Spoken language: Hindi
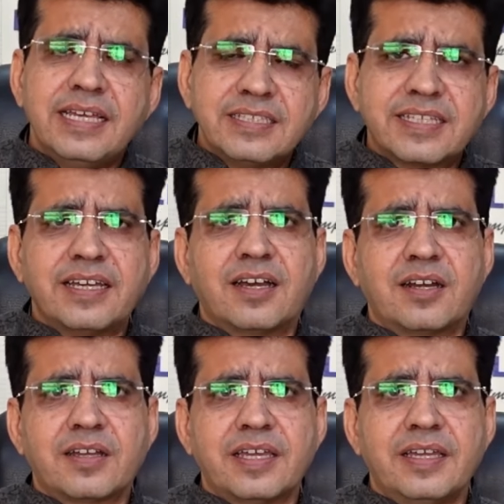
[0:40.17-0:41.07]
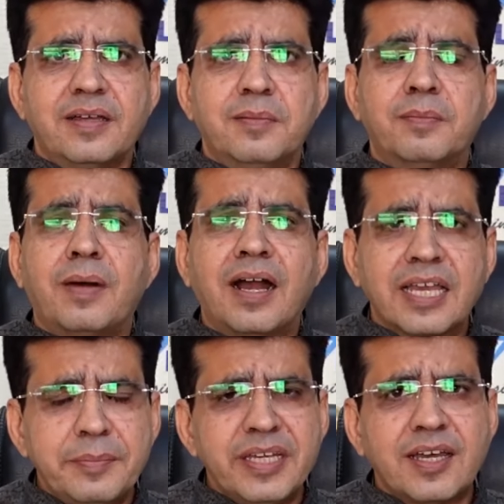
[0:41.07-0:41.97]
इसके कारक माँ
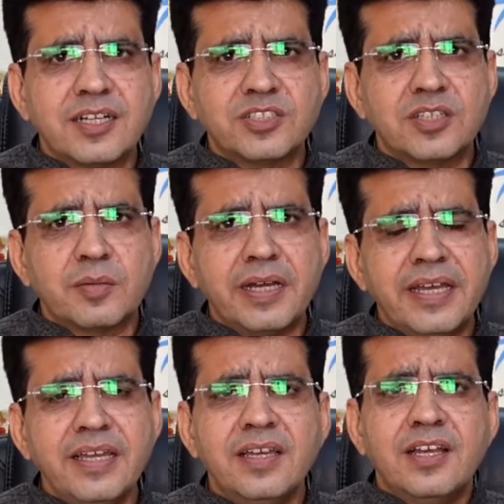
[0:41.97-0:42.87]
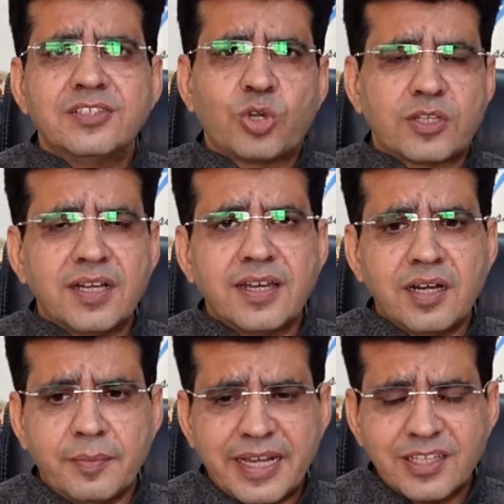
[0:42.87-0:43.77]
के भी कारक चंद्रमा है चौथा घर
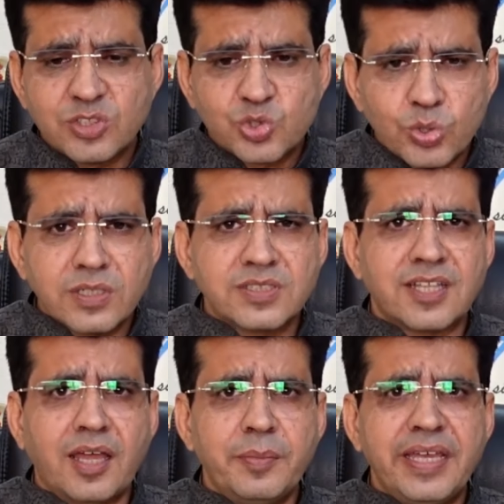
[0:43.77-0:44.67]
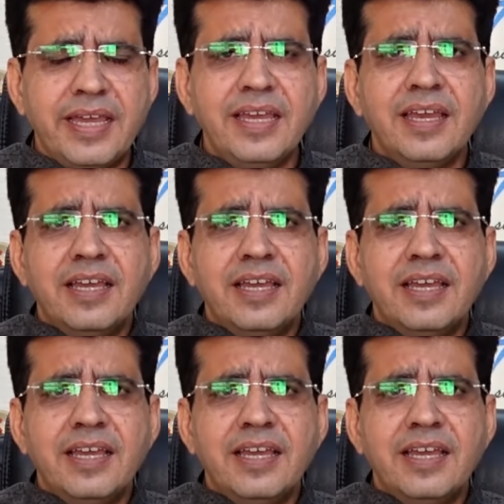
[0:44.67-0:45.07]
हमारा सुख स्थान भी है